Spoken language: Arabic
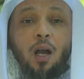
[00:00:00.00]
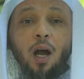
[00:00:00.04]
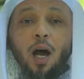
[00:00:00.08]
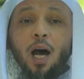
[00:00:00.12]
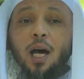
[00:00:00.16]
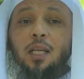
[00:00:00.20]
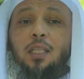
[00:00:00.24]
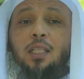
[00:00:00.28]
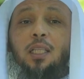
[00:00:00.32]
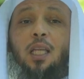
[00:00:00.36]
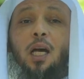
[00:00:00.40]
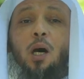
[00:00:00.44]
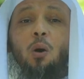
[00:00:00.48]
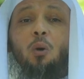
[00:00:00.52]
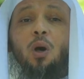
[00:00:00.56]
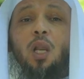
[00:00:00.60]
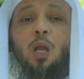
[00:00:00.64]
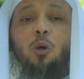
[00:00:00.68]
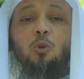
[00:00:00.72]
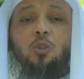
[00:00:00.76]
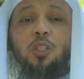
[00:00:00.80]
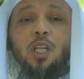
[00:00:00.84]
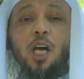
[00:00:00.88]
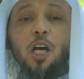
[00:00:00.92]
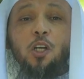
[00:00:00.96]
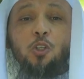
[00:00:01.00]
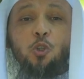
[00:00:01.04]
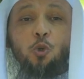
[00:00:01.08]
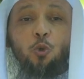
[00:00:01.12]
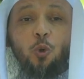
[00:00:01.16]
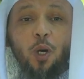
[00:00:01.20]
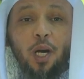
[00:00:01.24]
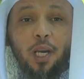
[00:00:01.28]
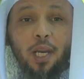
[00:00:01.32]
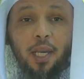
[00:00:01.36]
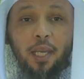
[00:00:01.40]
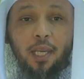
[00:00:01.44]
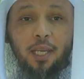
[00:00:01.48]
حتى ولو
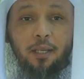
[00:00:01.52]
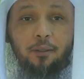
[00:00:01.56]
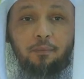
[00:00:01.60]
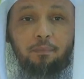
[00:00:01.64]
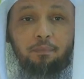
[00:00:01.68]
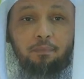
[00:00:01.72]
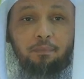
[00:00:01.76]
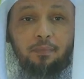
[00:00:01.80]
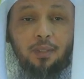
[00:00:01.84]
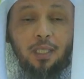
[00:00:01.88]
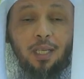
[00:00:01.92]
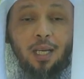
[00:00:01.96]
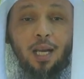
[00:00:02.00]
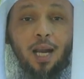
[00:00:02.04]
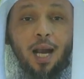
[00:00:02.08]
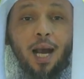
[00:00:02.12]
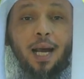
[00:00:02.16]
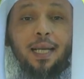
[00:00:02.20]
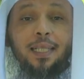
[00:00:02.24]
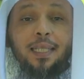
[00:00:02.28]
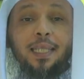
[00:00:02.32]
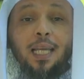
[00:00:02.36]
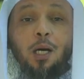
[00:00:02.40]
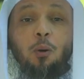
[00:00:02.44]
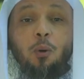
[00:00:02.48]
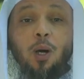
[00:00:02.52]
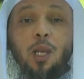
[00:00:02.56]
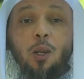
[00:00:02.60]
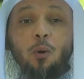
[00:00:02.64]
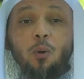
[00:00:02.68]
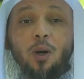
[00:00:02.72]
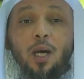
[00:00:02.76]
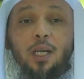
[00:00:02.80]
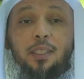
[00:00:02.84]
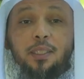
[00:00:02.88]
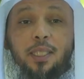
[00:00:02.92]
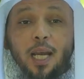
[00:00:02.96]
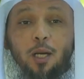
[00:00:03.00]
طاشوا عليه حتى
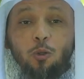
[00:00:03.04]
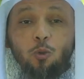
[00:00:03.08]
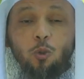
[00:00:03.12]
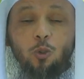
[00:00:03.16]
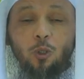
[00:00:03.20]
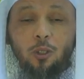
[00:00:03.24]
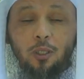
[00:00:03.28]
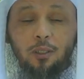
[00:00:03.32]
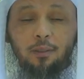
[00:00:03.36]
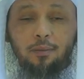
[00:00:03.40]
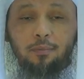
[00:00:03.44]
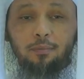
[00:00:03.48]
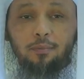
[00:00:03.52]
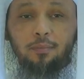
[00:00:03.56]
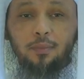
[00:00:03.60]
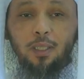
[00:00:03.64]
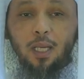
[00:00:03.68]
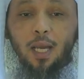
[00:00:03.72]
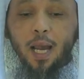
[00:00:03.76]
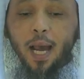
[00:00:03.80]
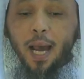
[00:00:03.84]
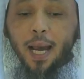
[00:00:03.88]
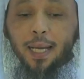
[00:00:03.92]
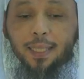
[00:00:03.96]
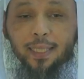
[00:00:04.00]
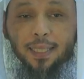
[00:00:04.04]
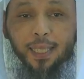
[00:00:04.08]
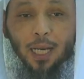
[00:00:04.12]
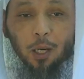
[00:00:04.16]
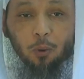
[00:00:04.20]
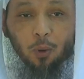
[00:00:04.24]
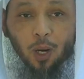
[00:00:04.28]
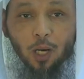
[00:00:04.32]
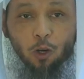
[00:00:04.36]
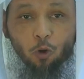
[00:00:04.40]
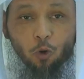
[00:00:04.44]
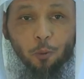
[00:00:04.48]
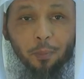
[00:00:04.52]
ولو قطعوه حتى
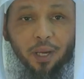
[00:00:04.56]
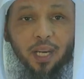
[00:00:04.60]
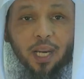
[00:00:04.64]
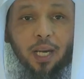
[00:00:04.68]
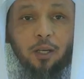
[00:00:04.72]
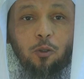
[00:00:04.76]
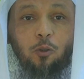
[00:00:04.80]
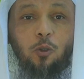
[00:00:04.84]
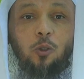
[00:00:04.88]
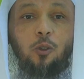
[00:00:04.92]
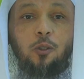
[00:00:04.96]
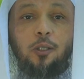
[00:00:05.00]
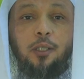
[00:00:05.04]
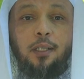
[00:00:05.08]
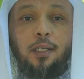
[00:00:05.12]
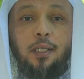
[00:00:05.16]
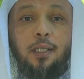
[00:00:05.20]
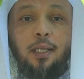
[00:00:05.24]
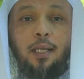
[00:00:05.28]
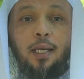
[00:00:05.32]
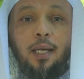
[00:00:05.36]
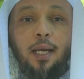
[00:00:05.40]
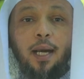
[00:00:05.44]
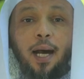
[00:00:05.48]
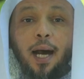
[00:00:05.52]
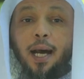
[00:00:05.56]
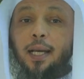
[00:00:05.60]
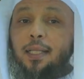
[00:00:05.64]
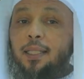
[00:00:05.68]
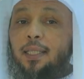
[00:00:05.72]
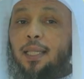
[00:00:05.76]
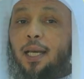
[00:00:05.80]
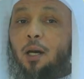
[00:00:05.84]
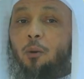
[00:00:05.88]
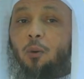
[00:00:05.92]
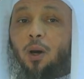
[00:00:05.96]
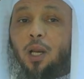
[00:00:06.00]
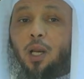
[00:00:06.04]
ولو منعوه
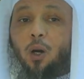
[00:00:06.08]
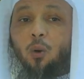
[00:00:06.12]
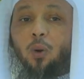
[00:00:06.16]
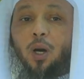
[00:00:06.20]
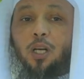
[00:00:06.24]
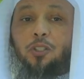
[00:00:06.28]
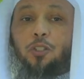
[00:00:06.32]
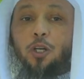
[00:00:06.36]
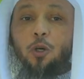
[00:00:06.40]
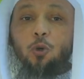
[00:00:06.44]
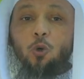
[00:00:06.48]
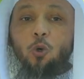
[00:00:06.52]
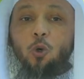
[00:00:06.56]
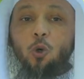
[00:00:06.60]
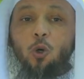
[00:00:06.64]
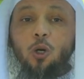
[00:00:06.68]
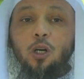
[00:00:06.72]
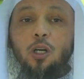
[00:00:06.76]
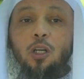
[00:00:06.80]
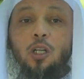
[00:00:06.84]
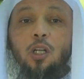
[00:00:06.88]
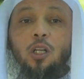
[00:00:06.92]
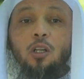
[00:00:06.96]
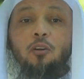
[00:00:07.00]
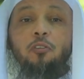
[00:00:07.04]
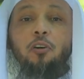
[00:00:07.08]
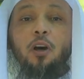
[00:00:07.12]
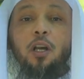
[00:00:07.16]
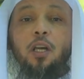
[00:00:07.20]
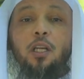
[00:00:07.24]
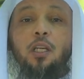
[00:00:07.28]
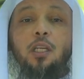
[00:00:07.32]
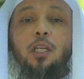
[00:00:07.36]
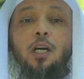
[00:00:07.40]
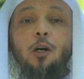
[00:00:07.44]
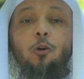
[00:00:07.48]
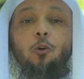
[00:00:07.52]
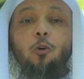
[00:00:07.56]
حتى ولو هجروه
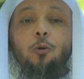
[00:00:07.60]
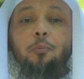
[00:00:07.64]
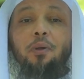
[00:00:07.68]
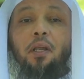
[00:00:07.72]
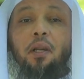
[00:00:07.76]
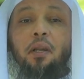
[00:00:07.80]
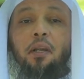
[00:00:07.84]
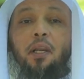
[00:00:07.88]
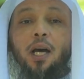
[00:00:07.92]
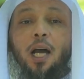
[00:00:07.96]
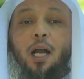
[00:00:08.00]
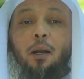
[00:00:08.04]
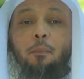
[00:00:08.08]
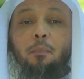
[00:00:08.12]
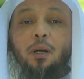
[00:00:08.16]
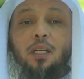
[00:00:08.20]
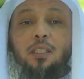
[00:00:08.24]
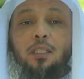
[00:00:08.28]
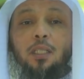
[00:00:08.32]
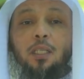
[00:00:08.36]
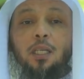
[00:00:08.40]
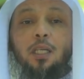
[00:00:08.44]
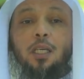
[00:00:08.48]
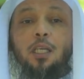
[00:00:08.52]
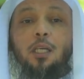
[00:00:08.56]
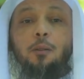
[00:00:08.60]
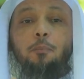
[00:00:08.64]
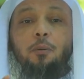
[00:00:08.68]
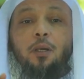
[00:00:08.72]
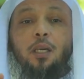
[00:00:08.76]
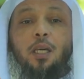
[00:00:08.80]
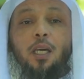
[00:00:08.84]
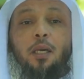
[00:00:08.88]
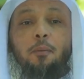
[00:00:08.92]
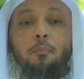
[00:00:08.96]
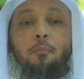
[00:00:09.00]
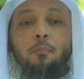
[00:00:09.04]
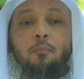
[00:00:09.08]
فانه من رحمته
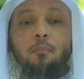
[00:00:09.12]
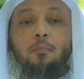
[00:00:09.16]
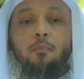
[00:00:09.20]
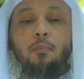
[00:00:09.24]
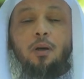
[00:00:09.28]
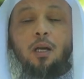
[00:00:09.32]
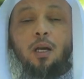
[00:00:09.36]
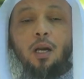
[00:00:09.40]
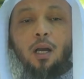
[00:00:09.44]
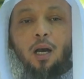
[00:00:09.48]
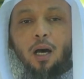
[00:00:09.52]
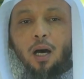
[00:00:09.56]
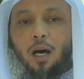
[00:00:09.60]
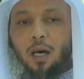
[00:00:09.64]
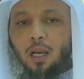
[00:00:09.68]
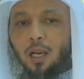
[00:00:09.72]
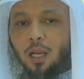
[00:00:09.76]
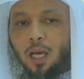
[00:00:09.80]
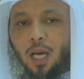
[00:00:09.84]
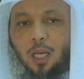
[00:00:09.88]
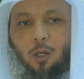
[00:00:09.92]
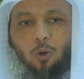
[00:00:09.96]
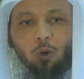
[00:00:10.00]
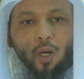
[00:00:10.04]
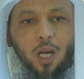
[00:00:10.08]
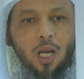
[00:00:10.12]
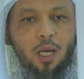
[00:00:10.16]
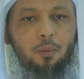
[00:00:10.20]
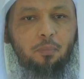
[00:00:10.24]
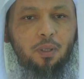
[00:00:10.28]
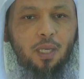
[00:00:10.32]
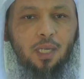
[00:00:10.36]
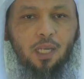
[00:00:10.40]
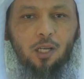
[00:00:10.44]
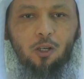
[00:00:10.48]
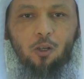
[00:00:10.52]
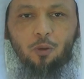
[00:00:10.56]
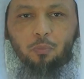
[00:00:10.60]
بهم الا
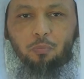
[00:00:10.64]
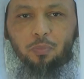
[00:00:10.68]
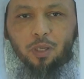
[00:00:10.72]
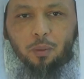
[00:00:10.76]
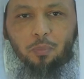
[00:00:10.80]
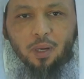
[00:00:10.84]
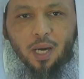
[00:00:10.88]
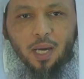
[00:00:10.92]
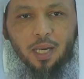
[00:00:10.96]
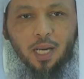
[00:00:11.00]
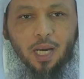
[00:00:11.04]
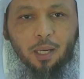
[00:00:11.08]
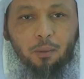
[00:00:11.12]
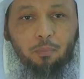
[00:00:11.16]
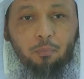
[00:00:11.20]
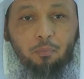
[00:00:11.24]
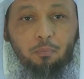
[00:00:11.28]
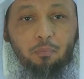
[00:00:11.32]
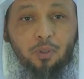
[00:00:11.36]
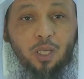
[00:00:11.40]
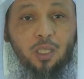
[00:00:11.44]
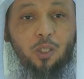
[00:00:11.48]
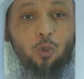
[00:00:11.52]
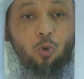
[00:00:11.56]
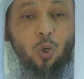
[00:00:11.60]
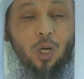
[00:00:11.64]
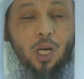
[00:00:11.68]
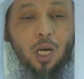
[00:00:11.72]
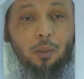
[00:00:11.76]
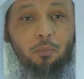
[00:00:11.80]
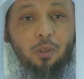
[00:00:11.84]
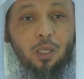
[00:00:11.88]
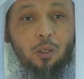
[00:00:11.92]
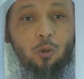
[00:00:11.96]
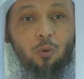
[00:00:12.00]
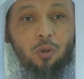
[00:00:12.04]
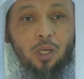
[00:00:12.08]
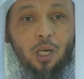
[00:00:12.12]
يعاملهم بما
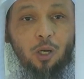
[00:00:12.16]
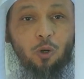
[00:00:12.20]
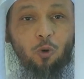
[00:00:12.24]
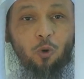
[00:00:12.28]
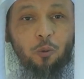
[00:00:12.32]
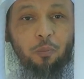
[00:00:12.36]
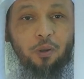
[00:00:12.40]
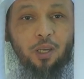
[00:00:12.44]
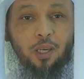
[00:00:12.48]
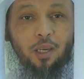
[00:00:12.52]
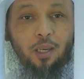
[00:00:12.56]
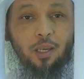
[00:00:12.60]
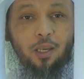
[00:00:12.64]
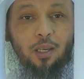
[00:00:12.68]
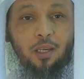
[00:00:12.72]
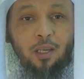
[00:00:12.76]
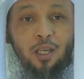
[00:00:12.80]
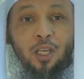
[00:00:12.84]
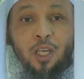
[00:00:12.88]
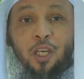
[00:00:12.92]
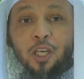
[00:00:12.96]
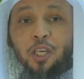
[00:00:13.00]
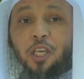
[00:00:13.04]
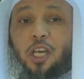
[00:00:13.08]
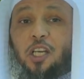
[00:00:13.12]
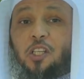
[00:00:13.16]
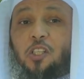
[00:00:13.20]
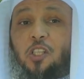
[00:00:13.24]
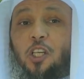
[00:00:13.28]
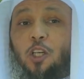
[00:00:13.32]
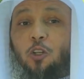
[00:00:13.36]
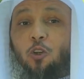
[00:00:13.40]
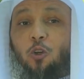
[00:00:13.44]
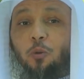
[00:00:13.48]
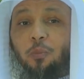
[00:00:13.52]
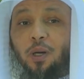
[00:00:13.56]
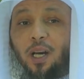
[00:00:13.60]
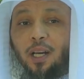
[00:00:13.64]
يعاملونه به
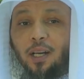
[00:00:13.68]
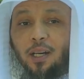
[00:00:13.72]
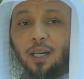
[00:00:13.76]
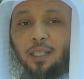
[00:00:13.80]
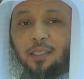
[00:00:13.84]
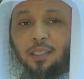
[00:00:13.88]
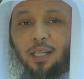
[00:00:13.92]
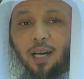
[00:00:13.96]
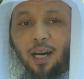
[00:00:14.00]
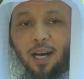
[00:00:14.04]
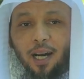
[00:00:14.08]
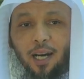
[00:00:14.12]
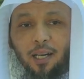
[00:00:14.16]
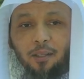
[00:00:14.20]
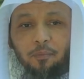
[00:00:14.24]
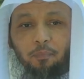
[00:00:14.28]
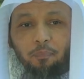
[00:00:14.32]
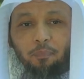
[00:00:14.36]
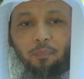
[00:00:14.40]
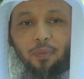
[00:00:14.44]
يصل من قطعه